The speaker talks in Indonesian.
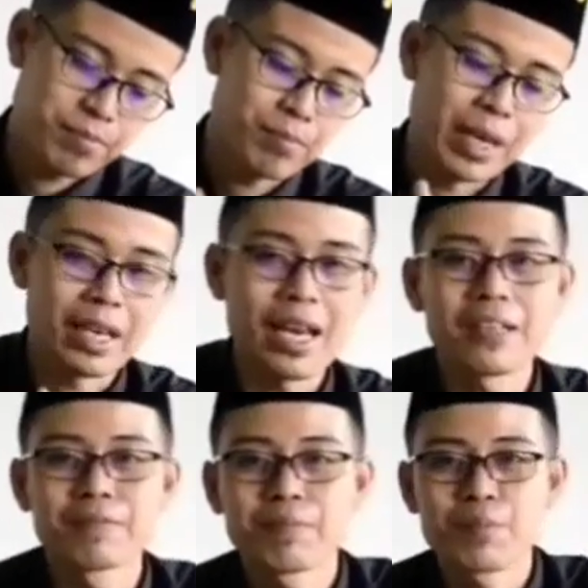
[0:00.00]
Baiklah,
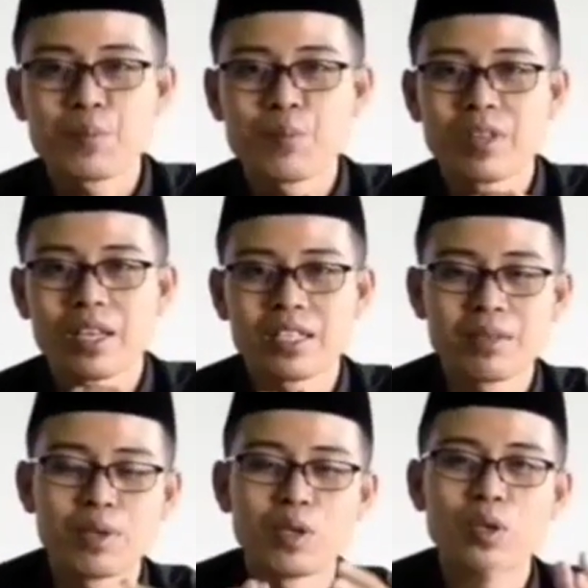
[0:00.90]

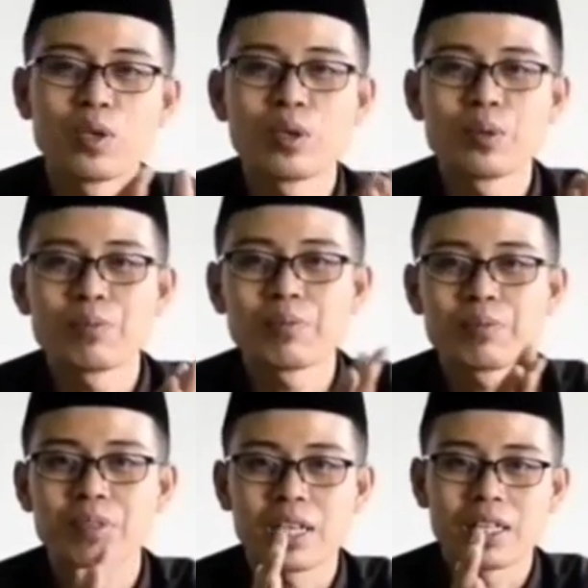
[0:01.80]
sebelum
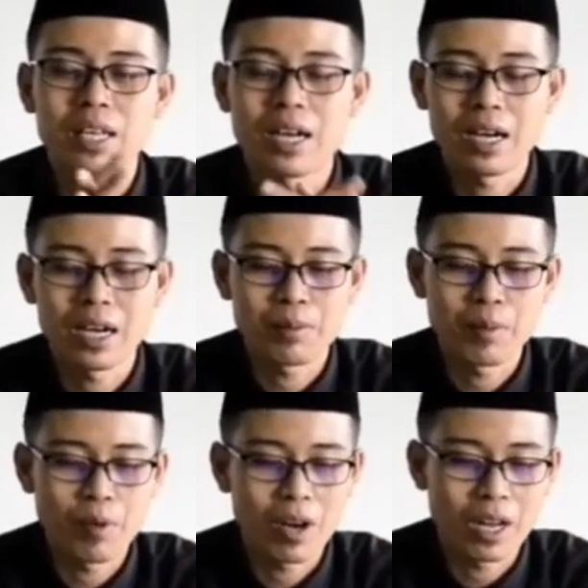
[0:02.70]
kita
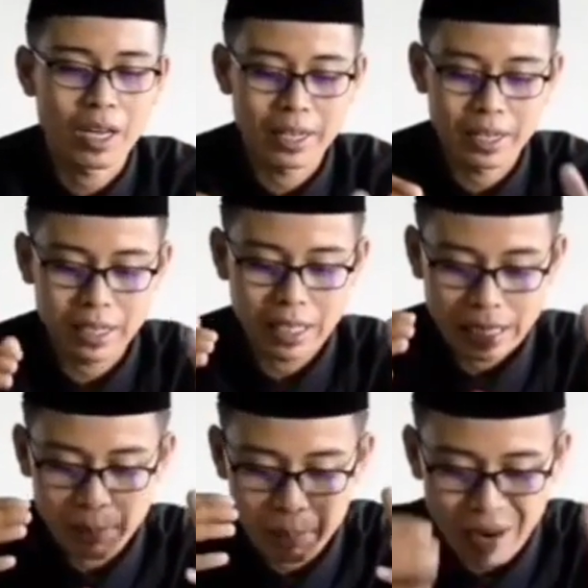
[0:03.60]
memulai
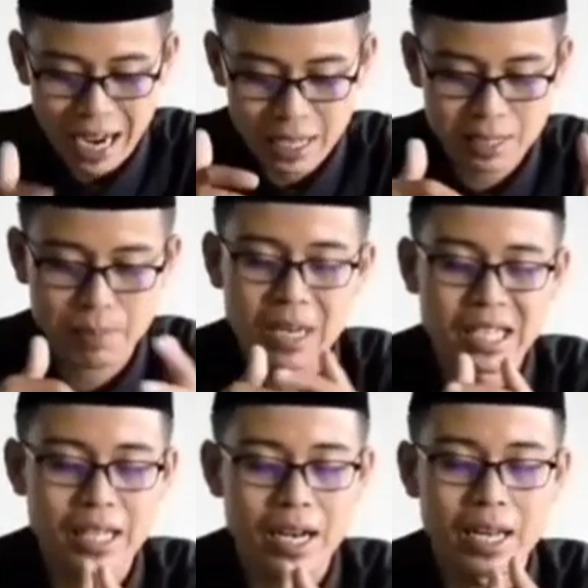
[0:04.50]
dibahas
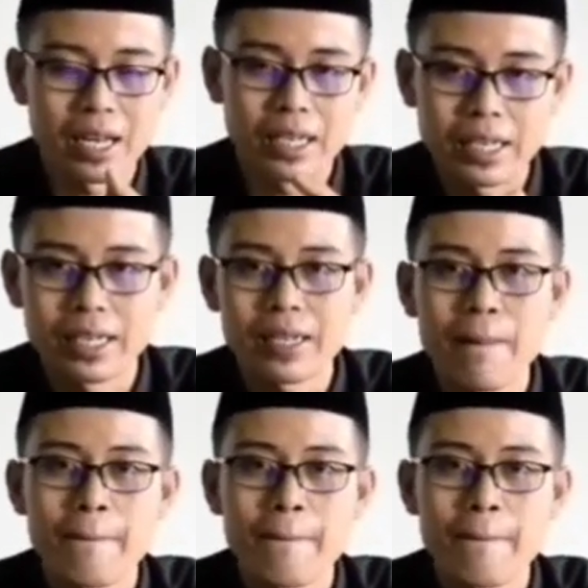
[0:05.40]
pelajaran hari ini,